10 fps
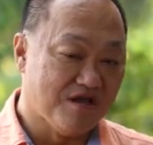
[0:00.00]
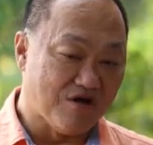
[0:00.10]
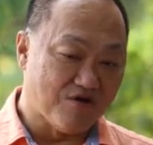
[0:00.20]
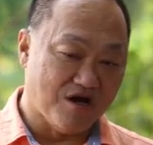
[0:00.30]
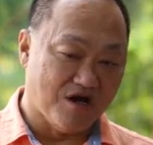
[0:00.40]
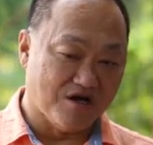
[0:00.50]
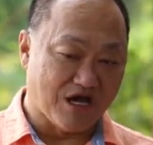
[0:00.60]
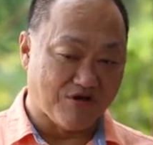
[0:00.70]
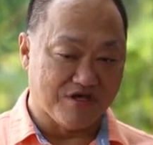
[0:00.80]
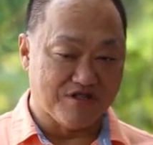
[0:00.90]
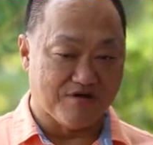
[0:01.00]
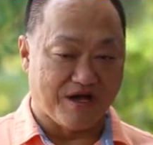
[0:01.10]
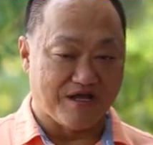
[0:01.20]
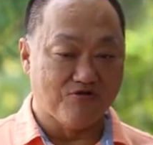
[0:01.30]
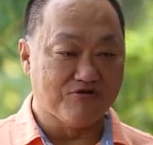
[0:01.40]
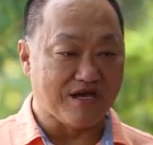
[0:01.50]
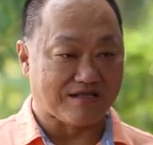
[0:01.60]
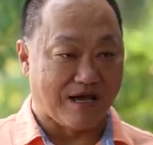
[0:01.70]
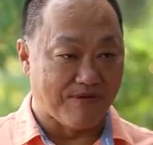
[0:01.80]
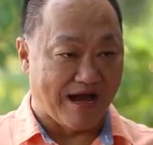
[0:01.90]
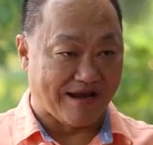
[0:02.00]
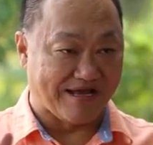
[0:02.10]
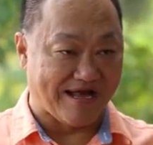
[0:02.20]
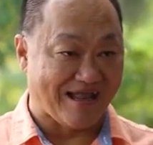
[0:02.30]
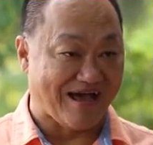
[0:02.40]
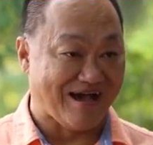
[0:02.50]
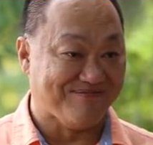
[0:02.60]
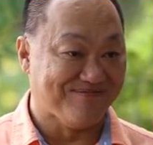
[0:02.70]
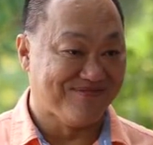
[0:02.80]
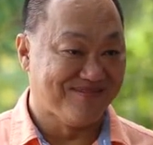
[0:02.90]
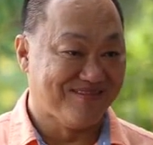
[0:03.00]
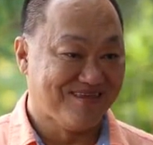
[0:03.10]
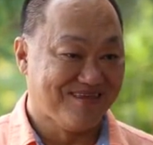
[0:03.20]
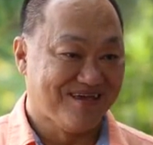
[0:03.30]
แล้ว เออชาวจีนสมัยนั้นรู้จักทำคันกั้นน้ำคร